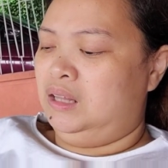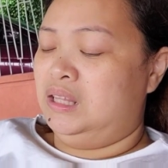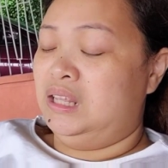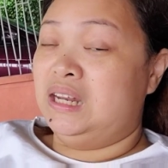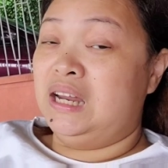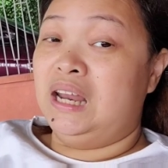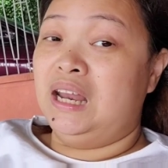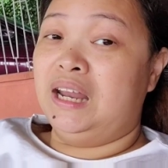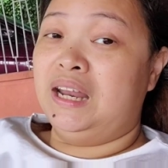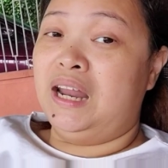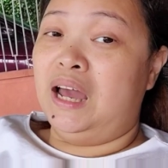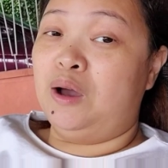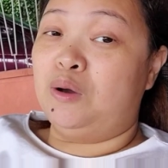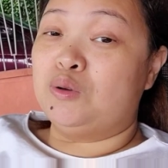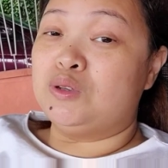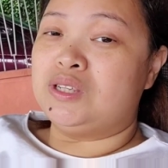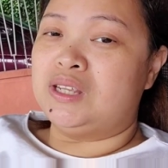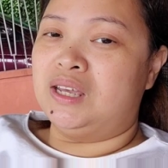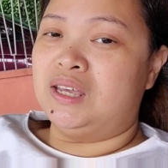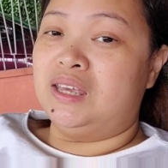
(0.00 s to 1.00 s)
Dinala na ako
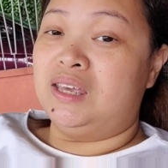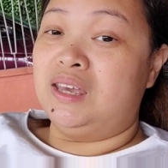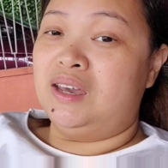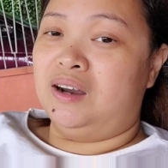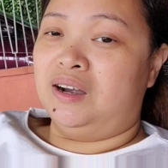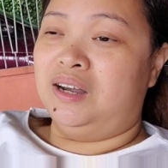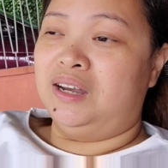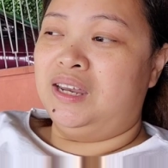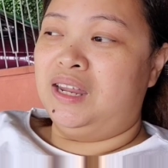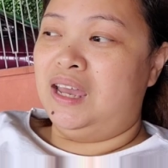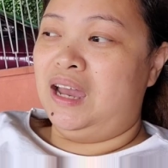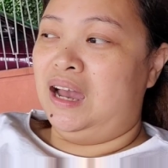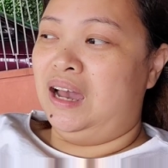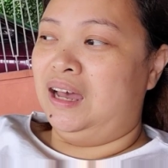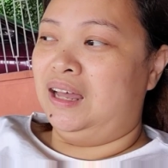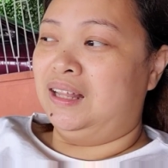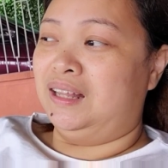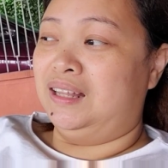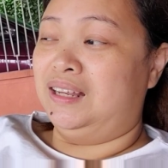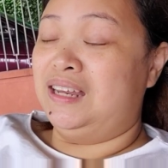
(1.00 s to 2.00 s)
sa ER ni,
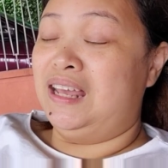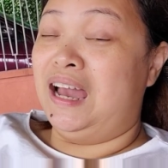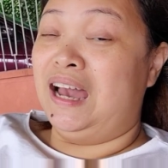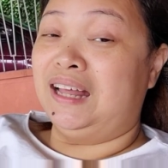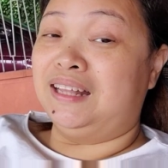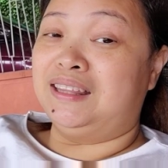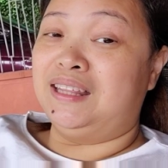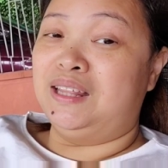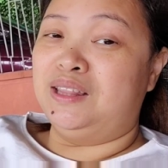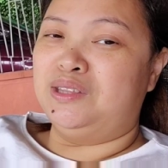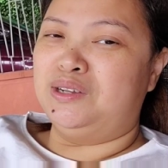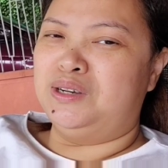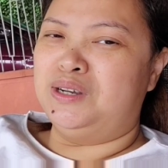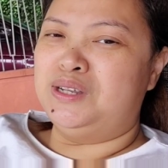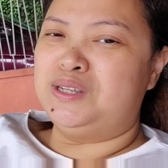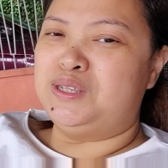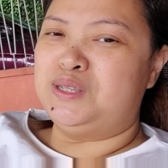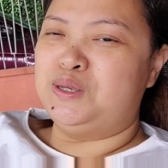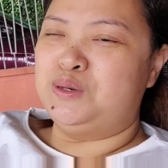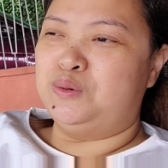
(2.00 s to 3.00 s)
uh, ni ate
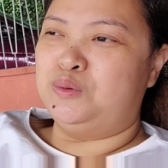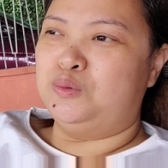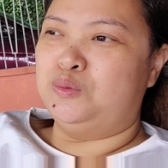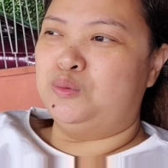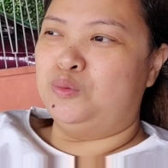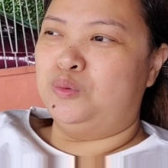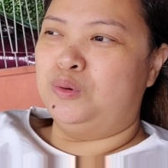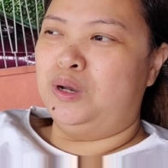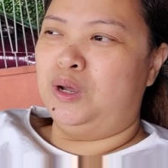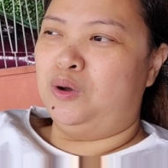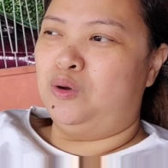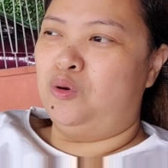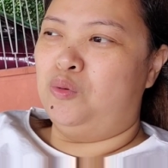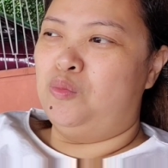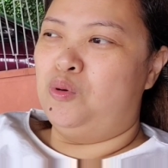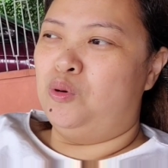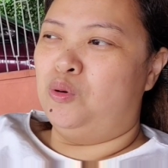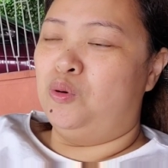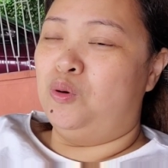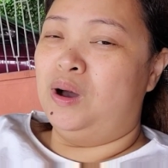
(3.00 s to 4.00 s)
nurse, yung unang
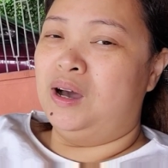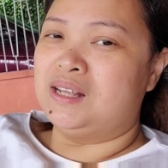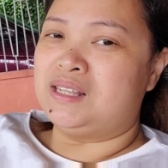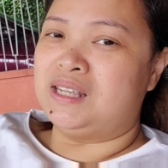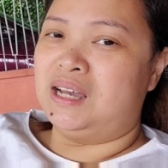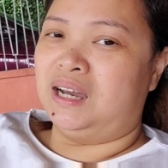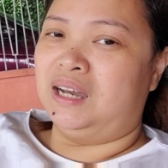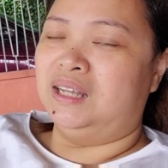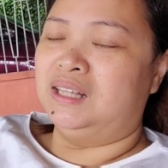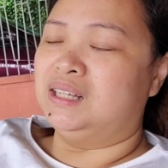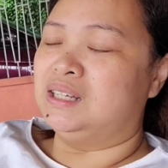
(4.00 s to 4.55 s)
kumukuha sa akin.